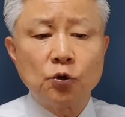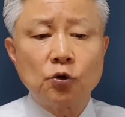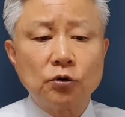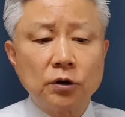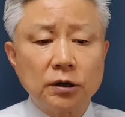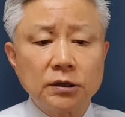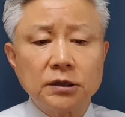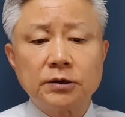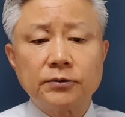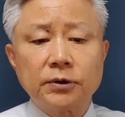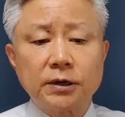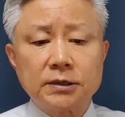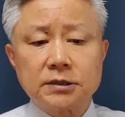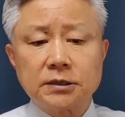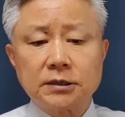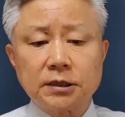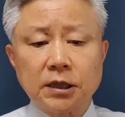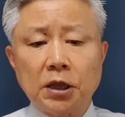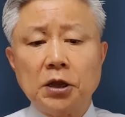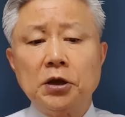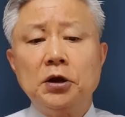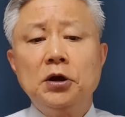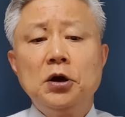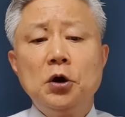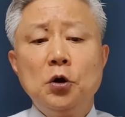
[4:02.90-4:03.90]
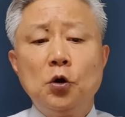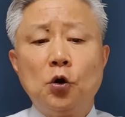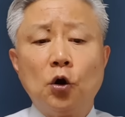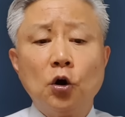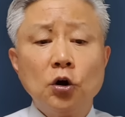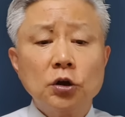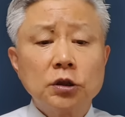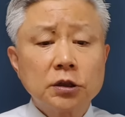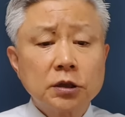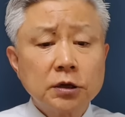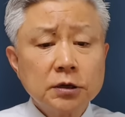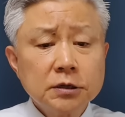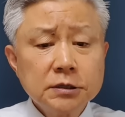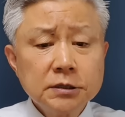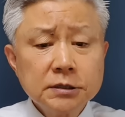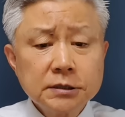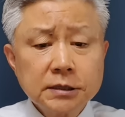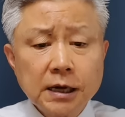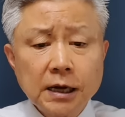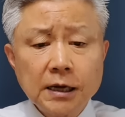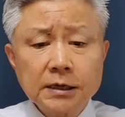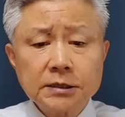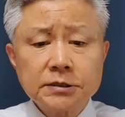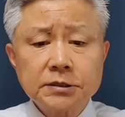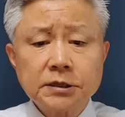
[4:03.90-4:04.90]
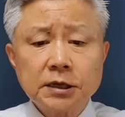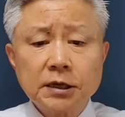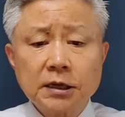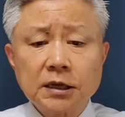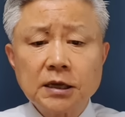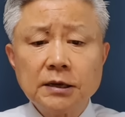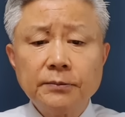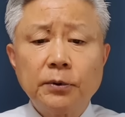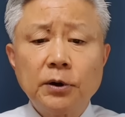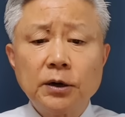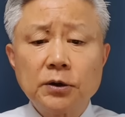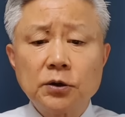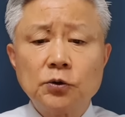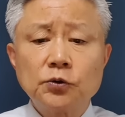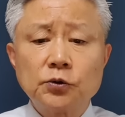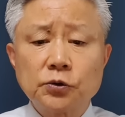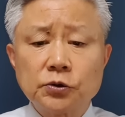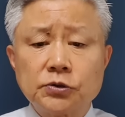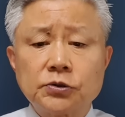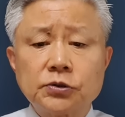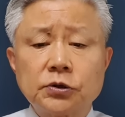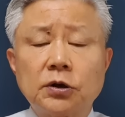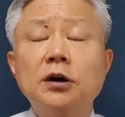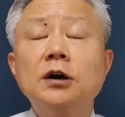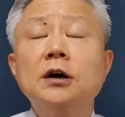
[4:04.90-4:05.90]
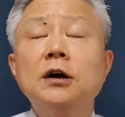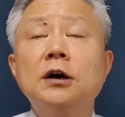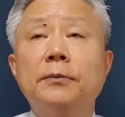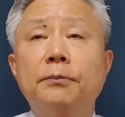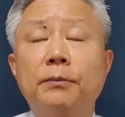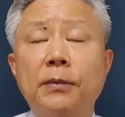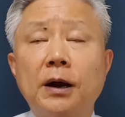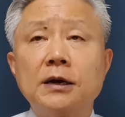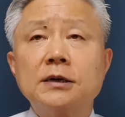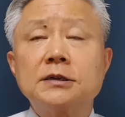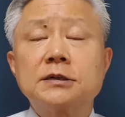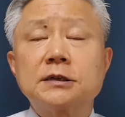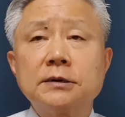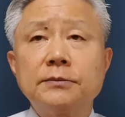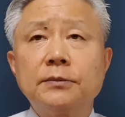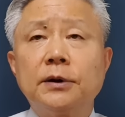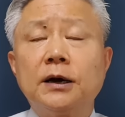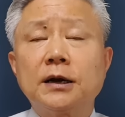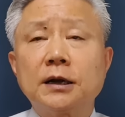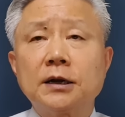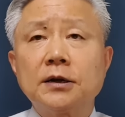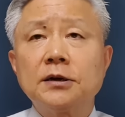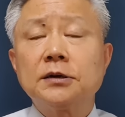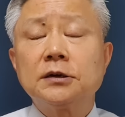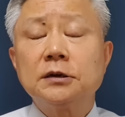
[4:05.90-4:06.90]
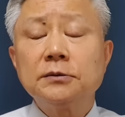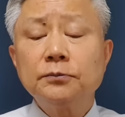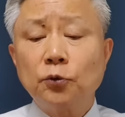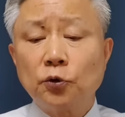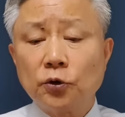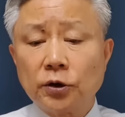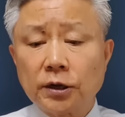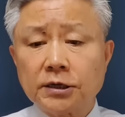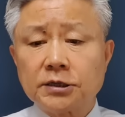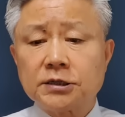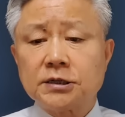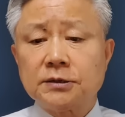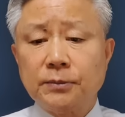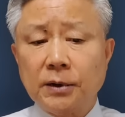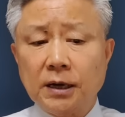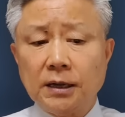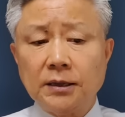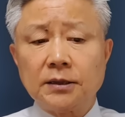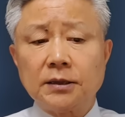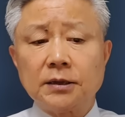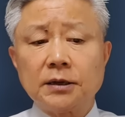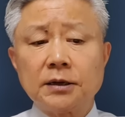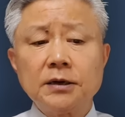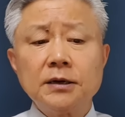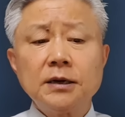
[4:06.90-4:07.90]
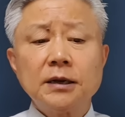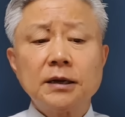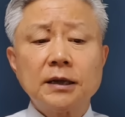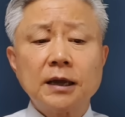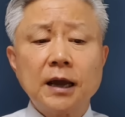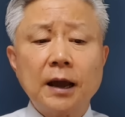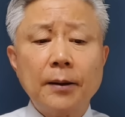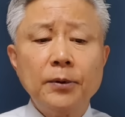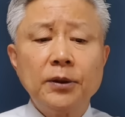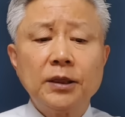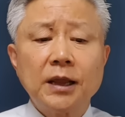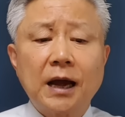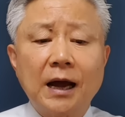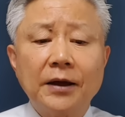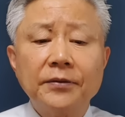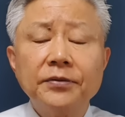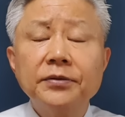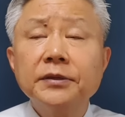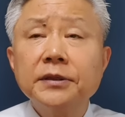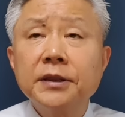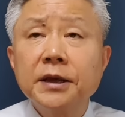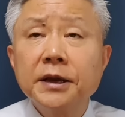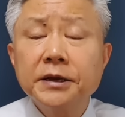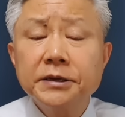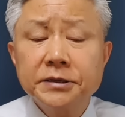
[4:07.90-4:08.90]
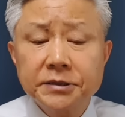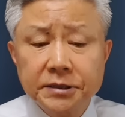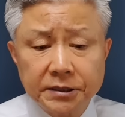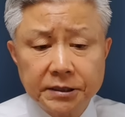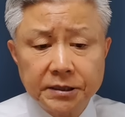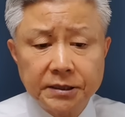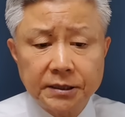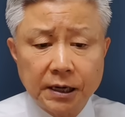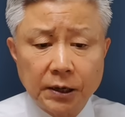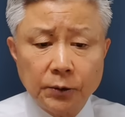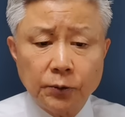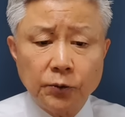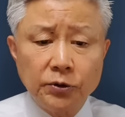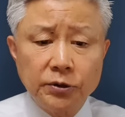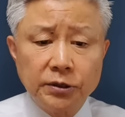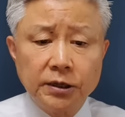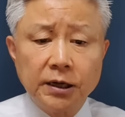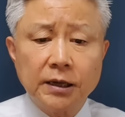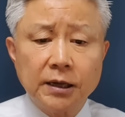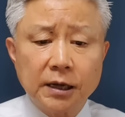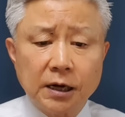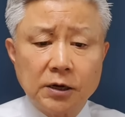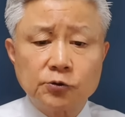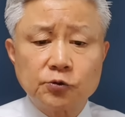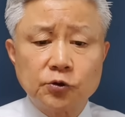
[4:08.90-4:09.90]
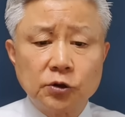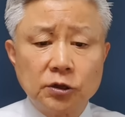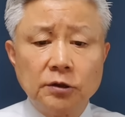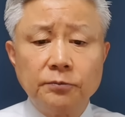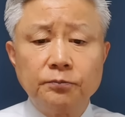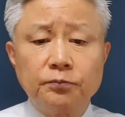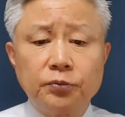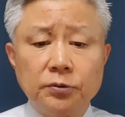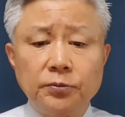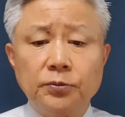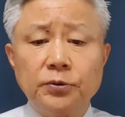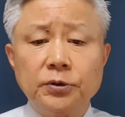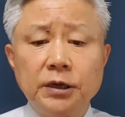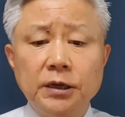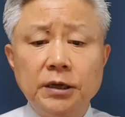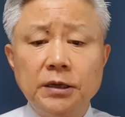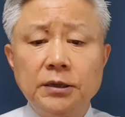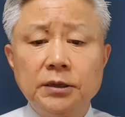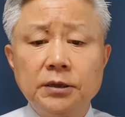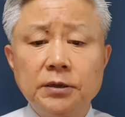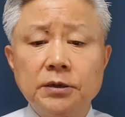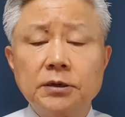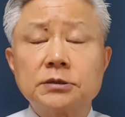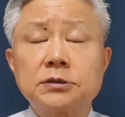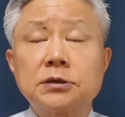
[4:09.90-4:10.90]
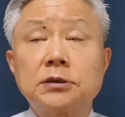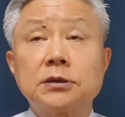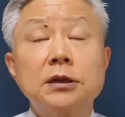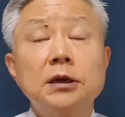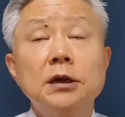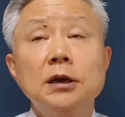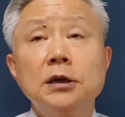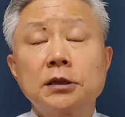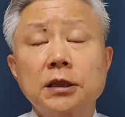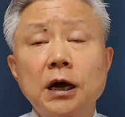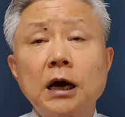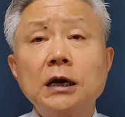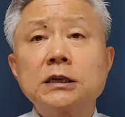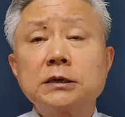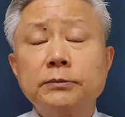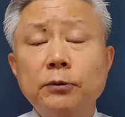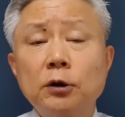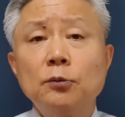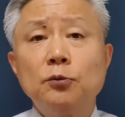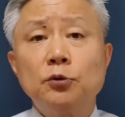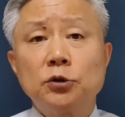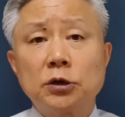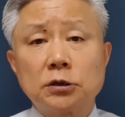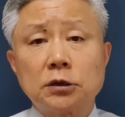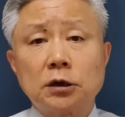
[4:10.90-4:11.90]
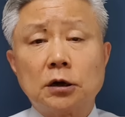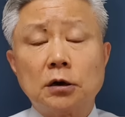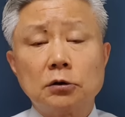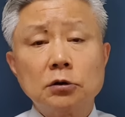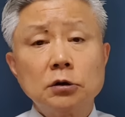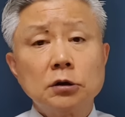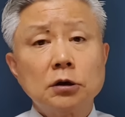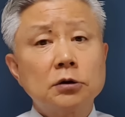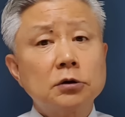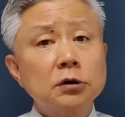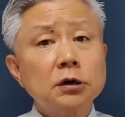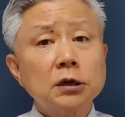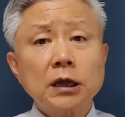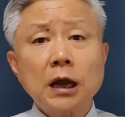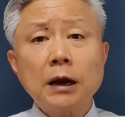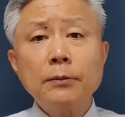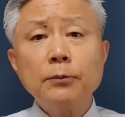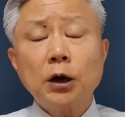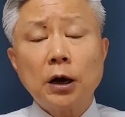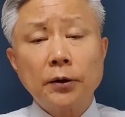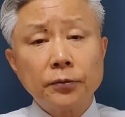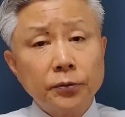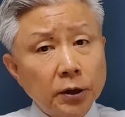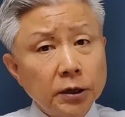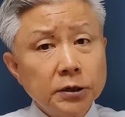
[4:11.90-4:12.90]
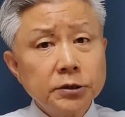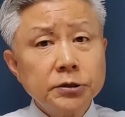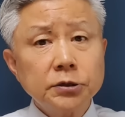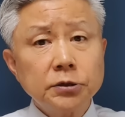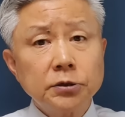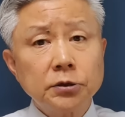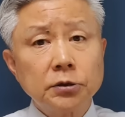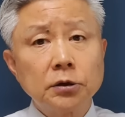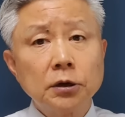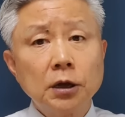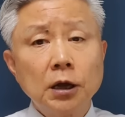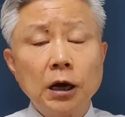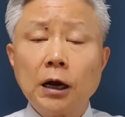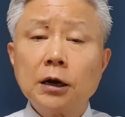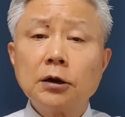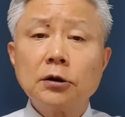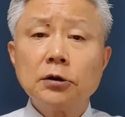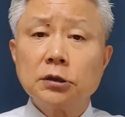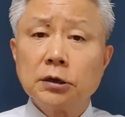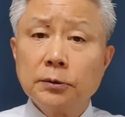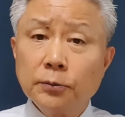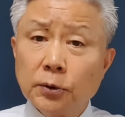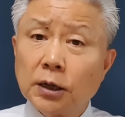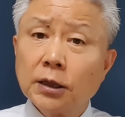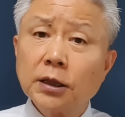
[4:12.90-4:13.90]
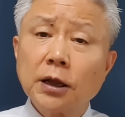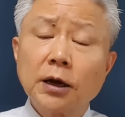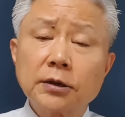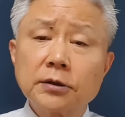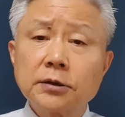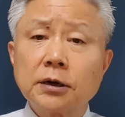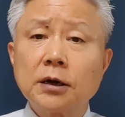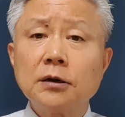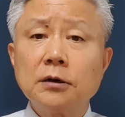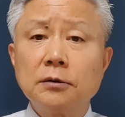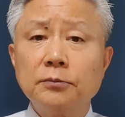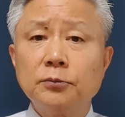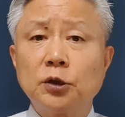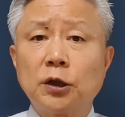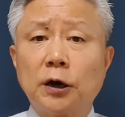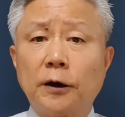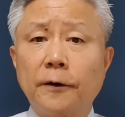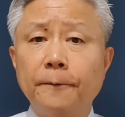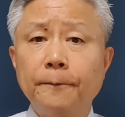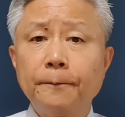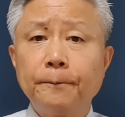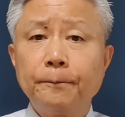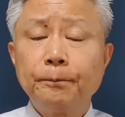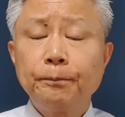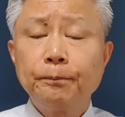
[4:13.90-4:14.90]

보고가 들어왔을 때 어떤 사실에 기반을 둬서 말씀하는 것은 모르겠지만 그렇게 하면 안 되지 라고 얘기할 수 있는 부분이 있는 것은 따져볼 문제다. 그러니까 그렇게 하면 안 되지 하는 건 너무나 당연한 겁니다.